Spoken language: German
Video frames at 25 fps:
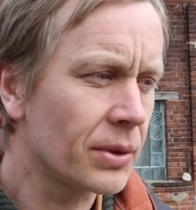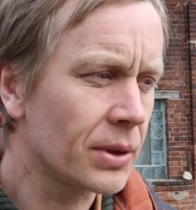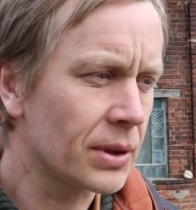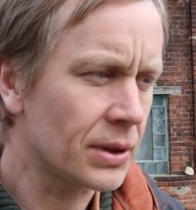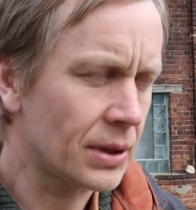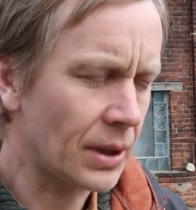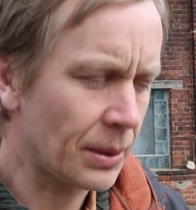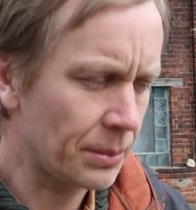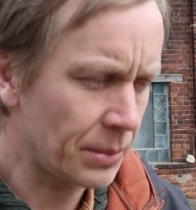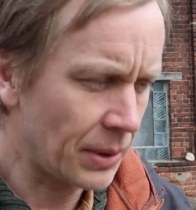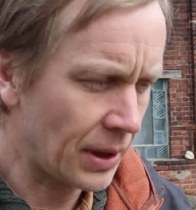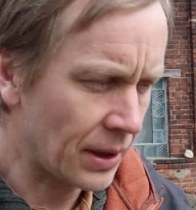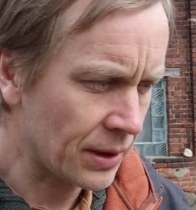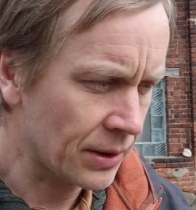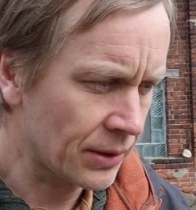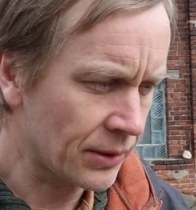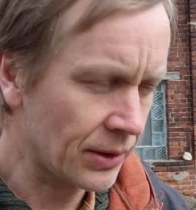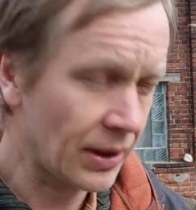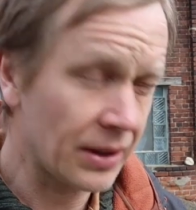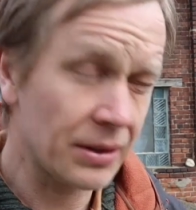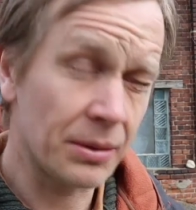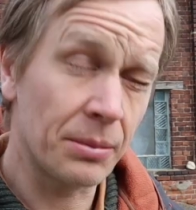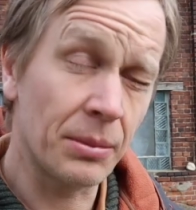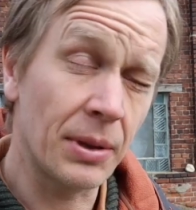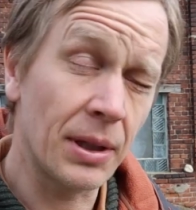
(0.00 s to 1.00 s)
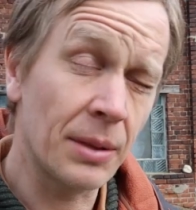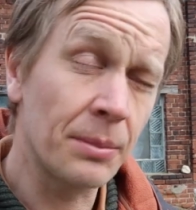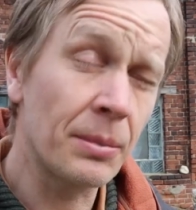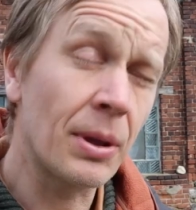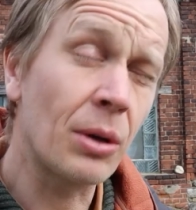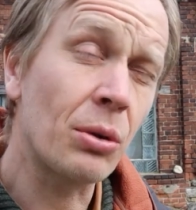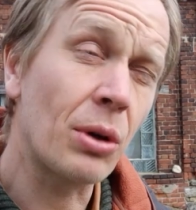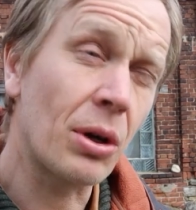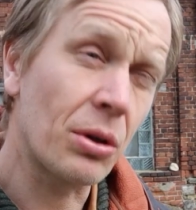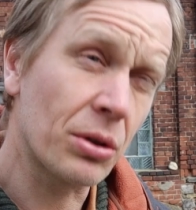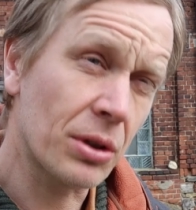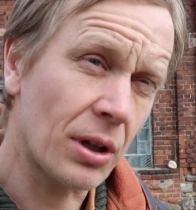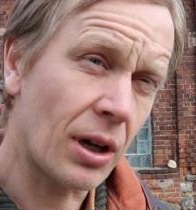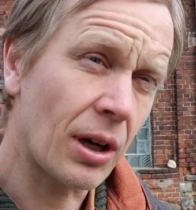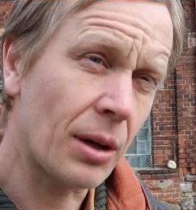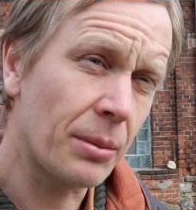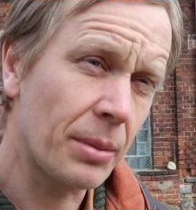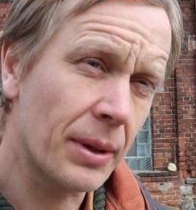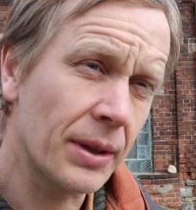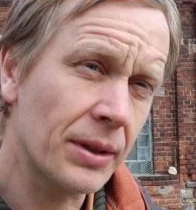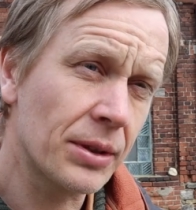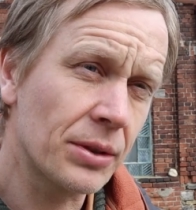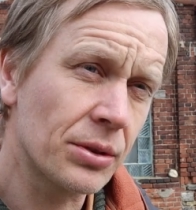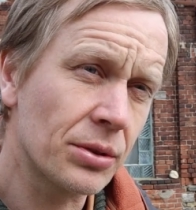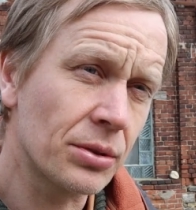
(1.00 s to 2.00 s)
ich habe lange Zeit im Lehmbau auch
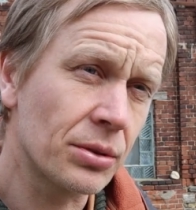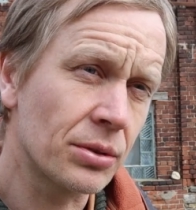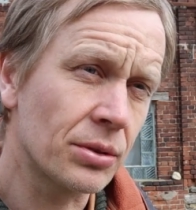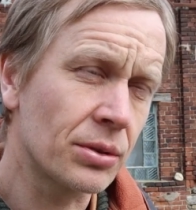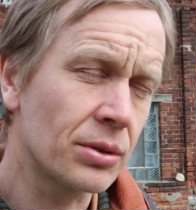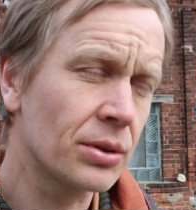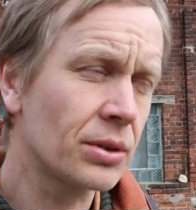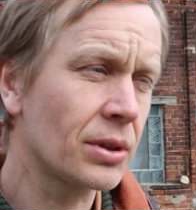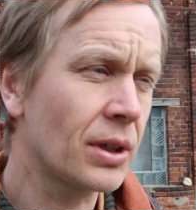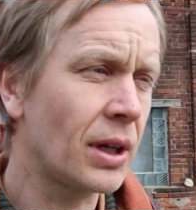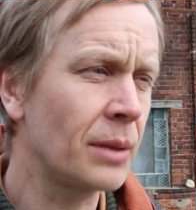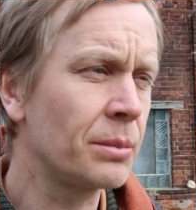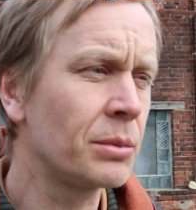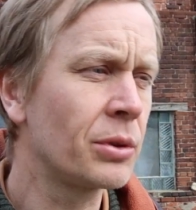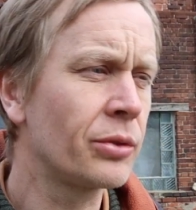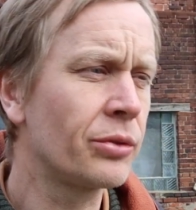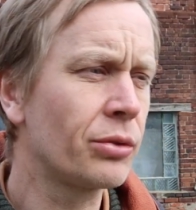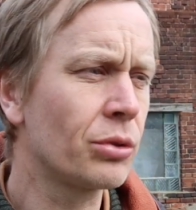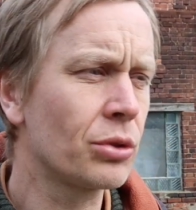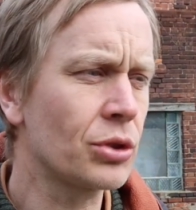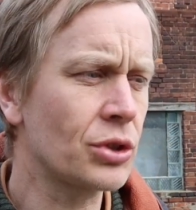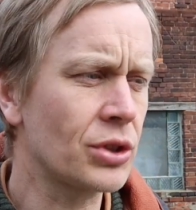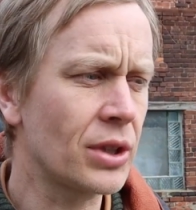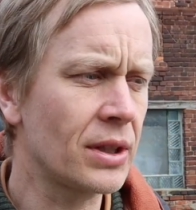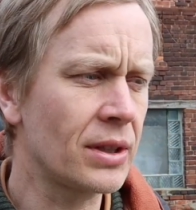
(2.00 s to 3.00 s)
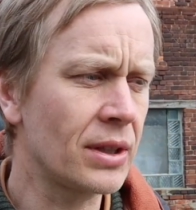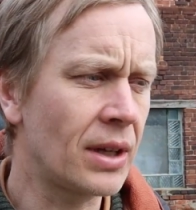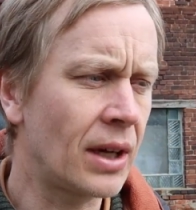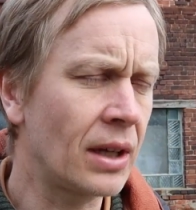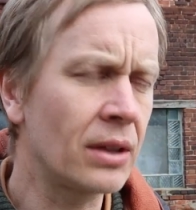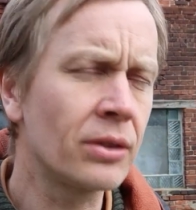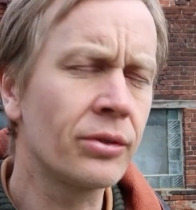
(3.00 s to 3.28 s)
gearbeitet und kann mir vorstellen,